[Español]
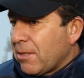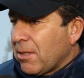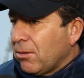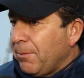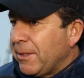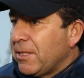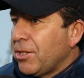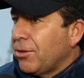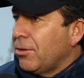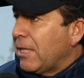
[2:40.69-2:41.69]
una
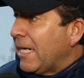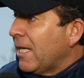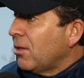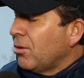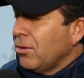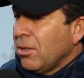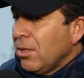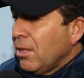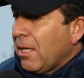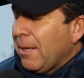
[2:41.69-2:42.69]
competición ganando,
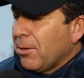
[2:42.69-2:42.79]
¿ah?